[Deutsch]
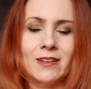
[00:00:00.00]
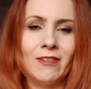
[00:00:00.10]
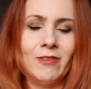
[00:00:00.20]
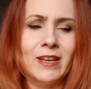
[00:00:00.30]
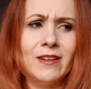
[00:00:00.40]

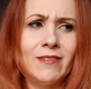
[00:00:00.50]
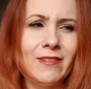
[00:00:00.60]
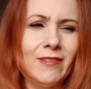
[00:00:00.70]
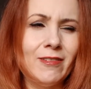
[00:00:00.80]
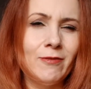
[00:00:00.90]
Deswegen ist
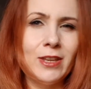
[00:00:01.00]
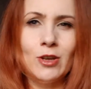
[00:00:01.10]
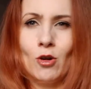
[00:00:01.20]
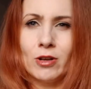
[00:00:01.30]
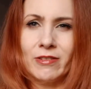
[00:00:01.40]
dieses
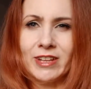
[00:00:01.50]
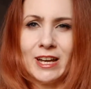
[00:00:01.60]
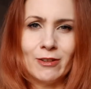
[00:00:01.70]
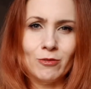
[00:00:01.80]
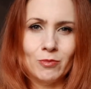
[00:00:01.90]
Video auch jetzt
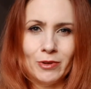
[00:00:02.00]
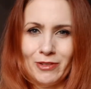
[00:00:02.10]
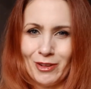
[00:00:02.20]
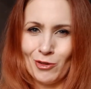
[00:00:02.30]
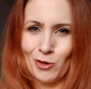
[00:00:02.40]
gerade so ein
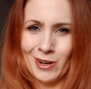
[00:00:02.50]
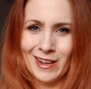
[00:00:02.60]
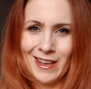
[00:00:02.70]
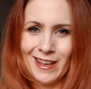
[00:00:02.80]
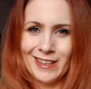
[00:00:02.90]
bisschen so ein
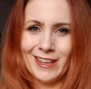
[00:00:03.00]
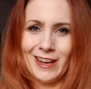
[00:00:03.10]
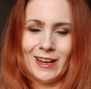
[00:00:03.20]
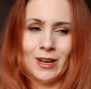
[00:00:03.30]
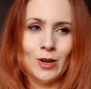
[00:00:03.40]

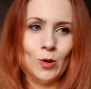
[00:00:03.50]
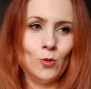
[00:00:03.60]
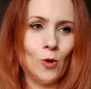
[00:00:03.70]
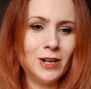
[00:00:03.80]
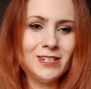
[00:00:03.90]
ja,
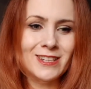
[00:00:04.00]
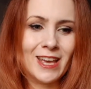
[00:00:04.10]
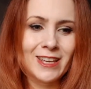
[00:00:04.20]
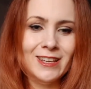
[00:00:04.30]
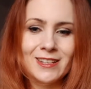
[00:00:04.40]

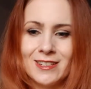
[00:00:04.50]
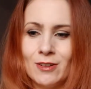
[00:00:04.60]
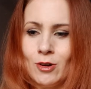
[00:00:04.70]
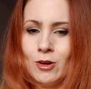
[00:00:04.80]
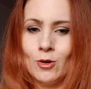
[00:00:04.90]
One-Take
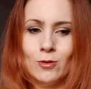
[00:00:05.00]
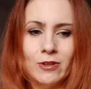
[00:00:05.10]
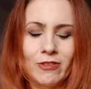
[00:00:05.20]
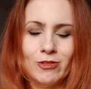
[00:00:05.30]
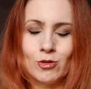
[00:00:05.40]
äh,
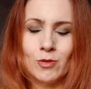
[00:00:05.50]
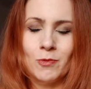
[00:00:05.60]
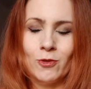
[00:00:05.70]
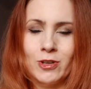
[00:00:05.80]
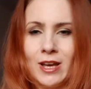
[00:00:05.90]
ohne
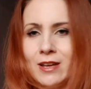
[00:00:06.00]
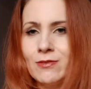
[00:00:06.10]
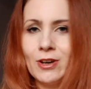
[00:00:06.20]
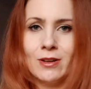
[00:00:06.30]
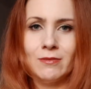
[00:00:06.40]
Skript, wo ich
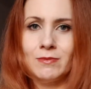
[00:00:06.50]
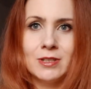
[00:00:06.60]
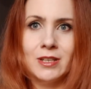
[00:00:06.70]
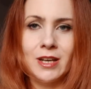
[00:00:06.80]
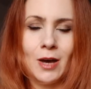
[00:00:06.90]
einfach
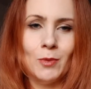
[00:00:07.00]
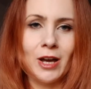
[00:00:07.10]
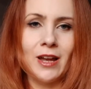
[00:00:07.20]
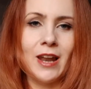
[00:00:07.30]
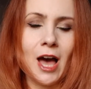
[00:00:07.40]
in die
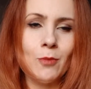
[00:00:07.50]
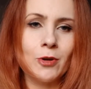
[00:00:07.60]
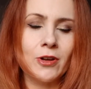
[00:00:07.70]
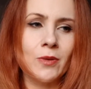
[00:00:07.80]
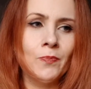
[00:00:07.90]
Kamera
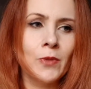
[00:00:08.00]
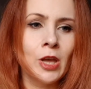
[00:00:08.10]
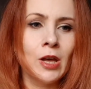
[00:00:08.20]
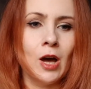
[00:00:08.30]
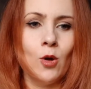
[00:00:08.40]
labere,
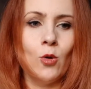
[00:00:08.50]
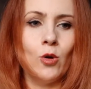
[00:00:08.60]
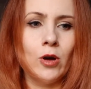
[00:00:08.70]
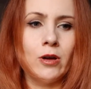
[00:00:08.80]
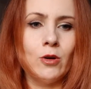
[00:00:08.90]

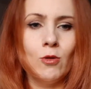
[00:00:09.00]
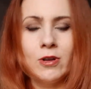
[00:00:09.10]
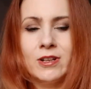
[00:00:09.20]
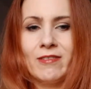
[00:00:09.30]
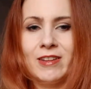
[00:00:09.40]
auch äh,
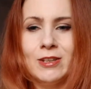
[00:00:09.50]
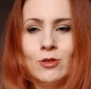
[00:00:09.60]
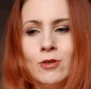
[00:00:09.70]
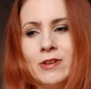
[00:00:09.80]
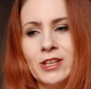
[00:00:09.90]
ohne das
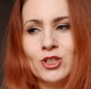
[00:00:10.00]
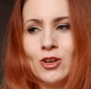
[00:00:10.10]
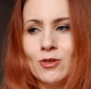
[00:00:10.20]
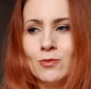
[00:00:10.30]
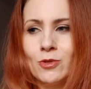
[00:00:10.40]
Intro, weil ich
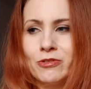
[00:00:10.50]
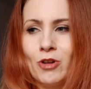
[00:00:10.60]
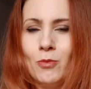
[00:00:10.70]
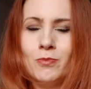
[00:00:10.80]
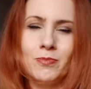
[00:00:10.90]
schauen muss,
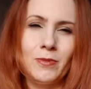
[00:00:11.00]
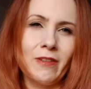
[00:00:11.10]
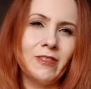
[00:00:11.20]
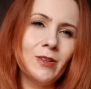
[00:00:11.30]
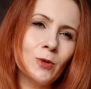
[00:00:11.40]
ob
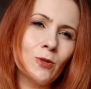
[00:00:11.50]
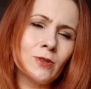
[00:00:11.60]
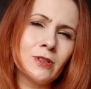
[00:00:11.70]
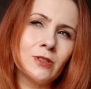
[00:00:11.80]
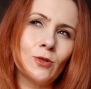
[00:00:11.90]
das
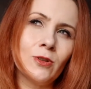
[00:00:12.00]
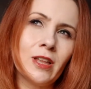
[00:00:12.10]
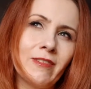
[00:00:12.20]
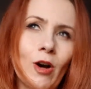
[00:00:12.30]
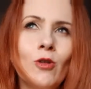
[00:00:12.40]
Intro
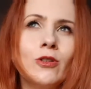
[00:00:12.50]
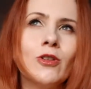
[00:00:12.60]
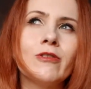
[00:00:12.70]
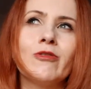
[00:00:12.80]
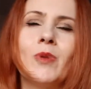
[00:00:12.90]
jetzt auch
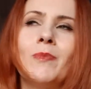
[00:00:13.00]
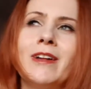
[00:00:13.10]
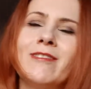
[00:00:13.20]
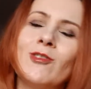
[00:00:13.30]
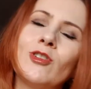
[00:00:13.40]
noch zu mir
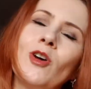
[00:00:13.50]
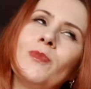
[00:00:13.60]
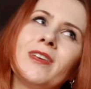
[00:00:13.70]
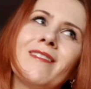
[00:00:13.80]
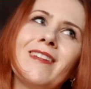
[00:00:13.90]
passt oder ob
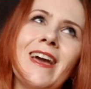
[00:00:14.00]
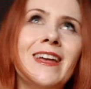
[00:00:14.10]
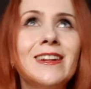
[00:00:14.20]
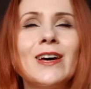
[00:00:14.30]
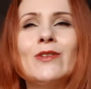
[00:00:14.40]
ich es
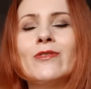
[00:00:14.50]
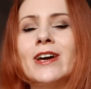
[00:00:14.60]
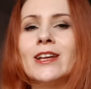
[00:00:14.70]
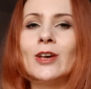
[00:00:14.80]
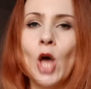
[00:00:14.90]
ändern
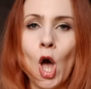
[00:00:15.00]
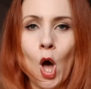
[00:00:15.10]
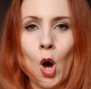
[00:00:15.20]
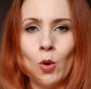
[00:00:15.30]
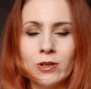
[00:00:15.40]
werde
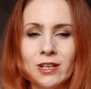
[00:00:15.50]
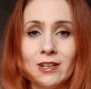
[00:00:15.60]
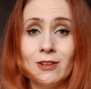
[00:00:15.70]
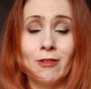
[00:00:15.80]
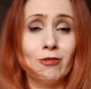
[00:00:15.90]
und dann
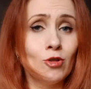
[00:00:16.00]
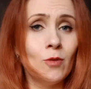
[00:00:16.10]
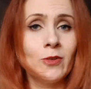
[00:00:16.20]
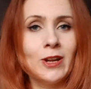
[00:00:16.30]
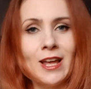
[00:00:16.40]
in
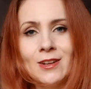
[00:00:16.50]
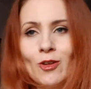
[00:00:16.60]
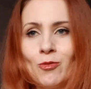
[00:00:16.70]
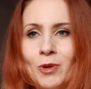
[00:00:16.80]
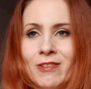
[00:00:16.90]
Zukunft ein
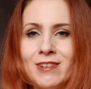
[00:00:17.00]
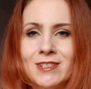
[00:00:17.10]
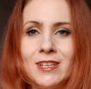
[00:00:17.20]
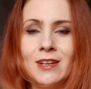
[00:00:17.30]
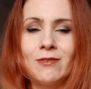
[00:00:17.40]
anderes
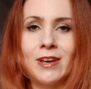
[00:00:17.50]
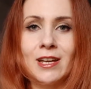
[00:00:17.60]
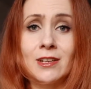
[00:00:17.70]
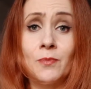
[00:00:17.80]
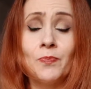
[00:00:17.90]
präsentieren
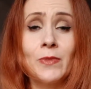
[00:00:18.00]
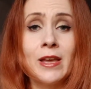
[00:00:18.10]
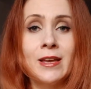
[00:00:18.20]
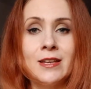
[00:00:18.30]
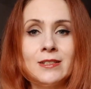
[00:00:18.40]
werde
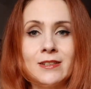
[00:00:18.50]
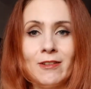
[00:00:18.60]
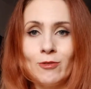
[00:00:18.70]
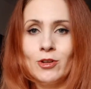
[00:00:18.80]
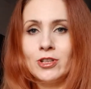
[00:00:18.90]

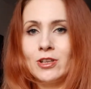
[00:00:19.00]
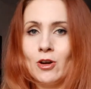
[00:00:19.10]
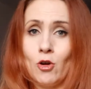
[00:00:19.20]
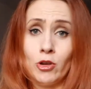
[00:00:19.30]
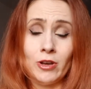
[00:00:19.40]
das wollte ich
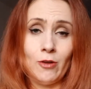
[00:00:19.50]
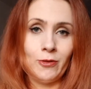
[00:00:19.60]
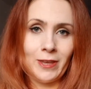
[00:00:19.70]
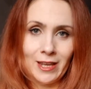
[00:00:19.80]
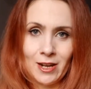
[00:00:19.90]
euch auf
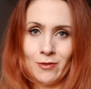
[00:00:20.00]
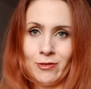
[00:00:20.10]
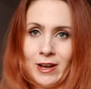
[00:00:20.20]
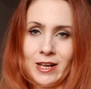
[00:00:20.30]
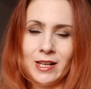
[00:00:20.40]
jeden
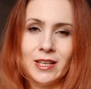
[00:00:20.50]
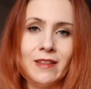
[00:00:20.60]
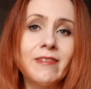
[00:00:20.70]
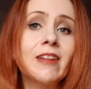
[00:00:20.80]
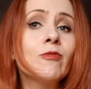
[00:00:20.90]
Fall
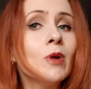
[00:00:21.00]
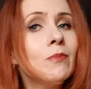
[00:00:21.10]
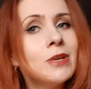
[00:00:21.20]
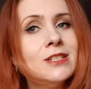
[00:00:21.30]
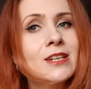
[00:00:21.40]
jetzt erstmal
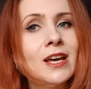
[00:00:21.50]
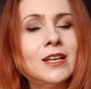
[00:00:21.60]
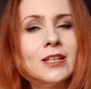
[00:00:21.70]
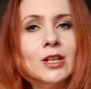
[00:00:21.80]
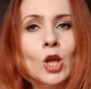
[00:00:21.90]

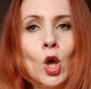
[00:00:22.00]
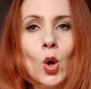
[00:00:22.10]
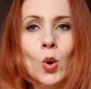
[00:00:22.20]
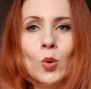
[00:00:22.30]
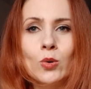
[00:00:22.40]
mitteilen.
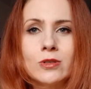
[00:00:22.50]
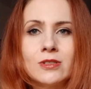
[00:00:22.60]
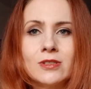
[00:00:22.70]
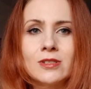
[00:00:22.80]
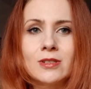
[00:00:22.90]

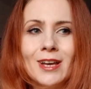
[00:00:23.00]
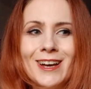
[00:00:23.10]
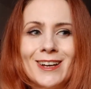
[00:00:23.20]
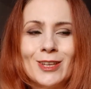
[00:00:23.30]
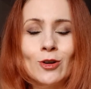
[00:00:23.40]
Und
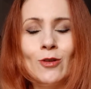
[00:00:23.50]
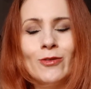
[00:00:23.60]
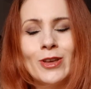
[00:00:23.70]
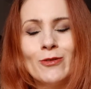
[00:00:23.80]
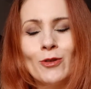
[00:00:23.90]
ja, ich
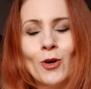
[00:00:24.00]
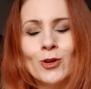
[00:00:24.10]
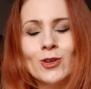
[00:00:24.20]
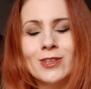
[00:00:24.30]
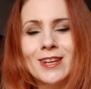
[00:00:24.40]
hoffe, ihr
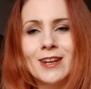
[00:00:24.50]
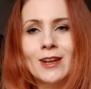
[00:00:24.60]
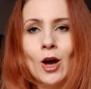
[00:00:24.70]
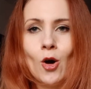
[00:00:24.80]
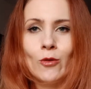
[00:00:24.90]
freut euch
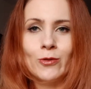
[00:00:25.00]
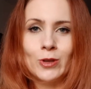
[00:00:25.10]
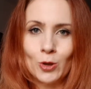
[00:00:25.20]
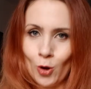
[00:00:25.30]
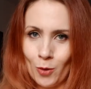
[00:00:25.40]
dann auf
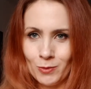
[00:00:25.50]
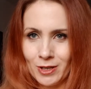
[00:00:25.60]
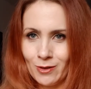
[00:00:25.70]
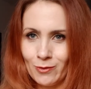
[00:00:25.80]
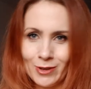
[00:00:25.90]
die
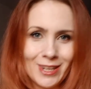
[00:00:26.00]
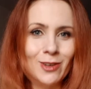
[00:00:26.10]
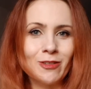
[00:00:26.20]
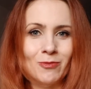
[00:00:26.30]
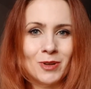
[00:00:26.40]
kommenden
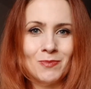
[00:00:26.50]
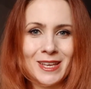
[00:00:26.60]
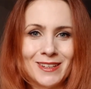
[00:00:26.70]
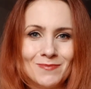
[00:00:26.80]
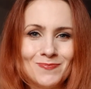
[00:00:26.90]
Videos mit
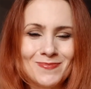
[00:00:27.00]
mir.